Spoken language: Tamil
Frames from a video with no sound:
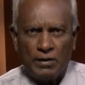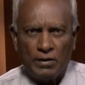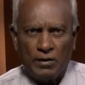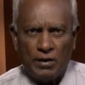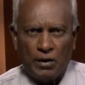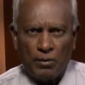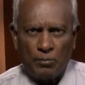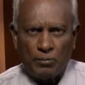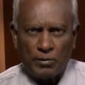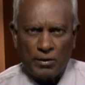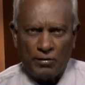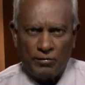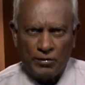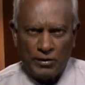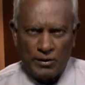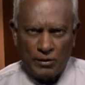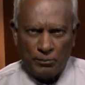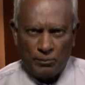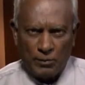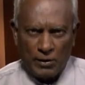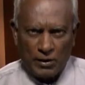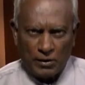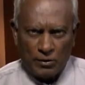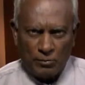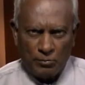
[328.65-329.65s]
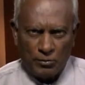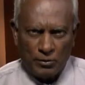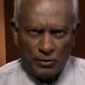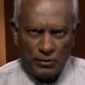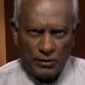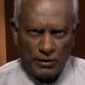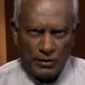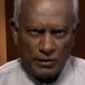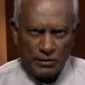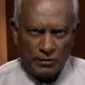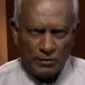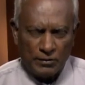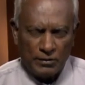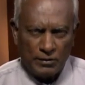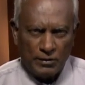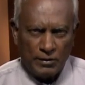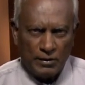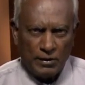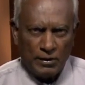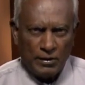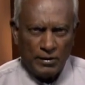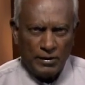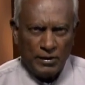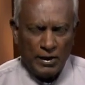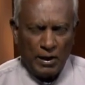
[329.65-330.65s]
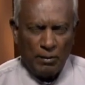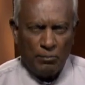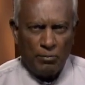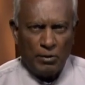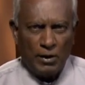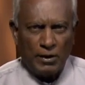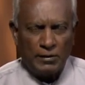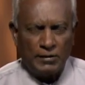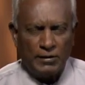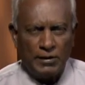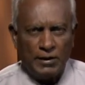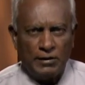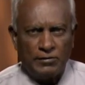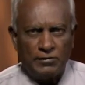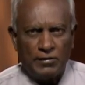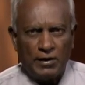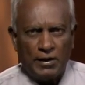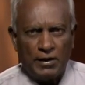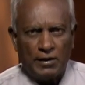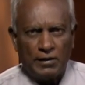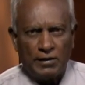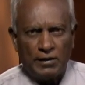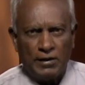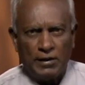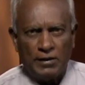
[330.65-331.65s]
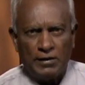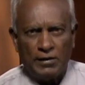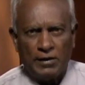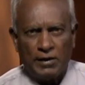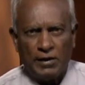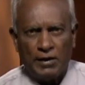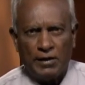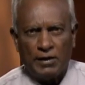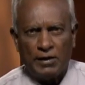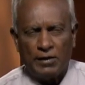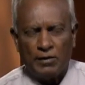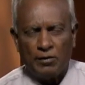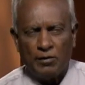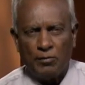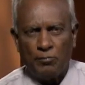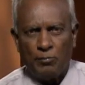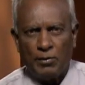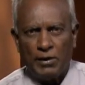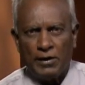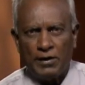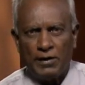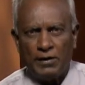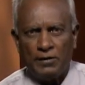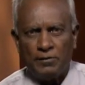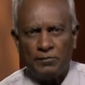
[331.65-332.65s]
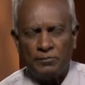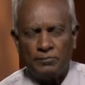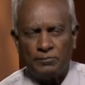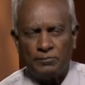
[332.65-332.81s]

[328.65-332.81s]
நாம் கவனித்து பார்க்கும் பொழுது நேபுகாத் நேச்சார் என்கிற மன்னன்